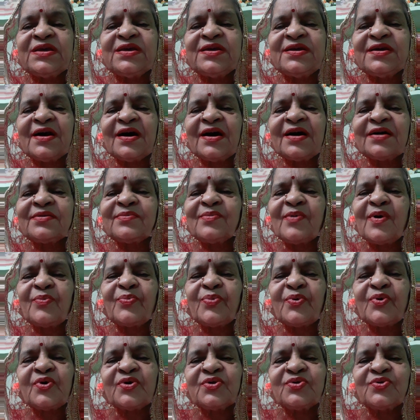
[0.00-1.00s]
थी आत्मा
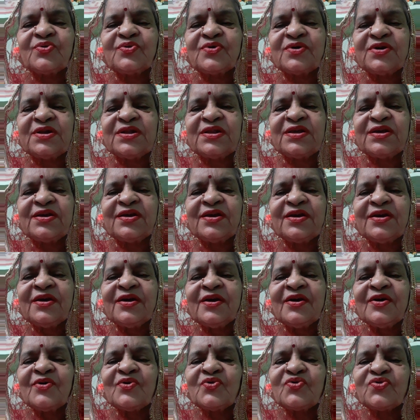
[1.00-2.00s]
बहुत दुखी थी
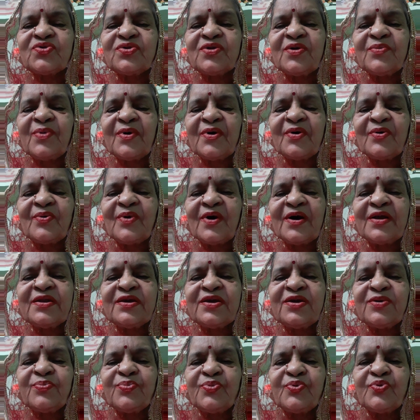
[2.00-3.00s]
उसने भगवान
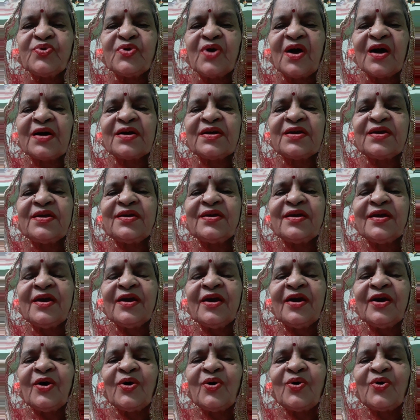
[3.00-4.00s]
की पूजा की
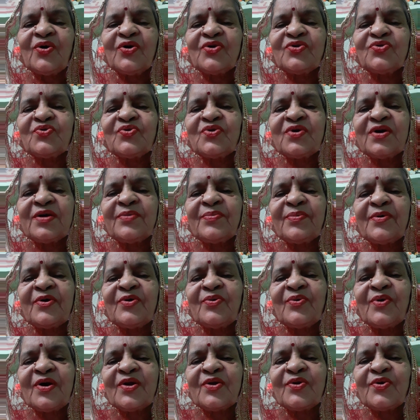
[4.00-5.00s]
और जो है
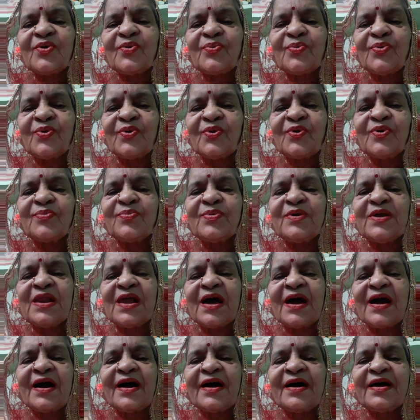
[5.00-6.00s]
भगवान को भोग भी
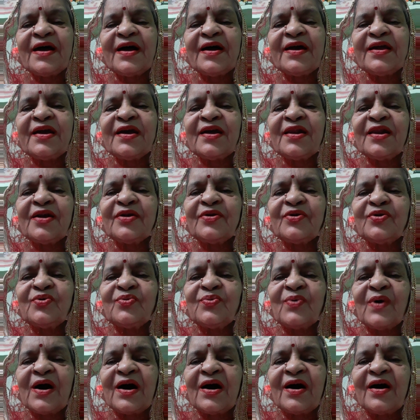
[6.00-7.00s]
लगाया एक लड्डू
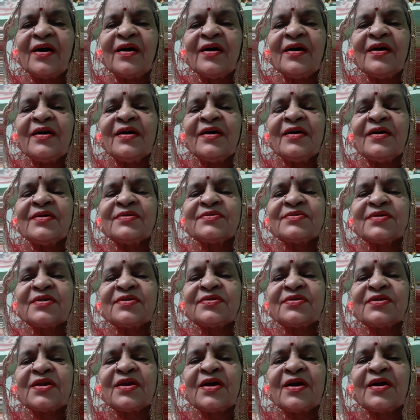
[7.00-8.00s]
वहाँ
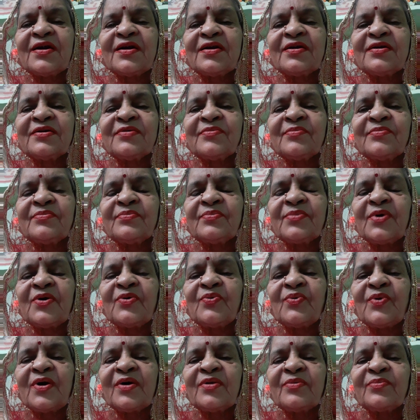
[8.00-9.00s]
सत्यनारायण
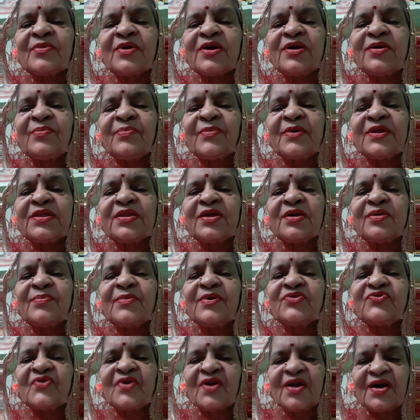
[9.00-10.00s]
भगवान के मंदिर में
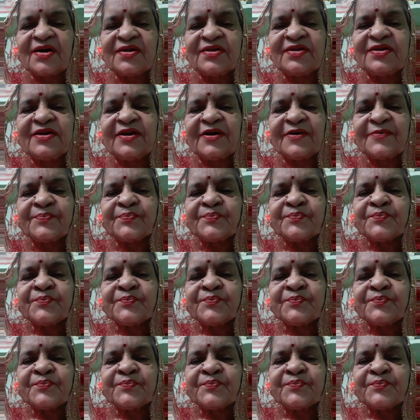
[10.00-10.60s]
चढ़ा दिया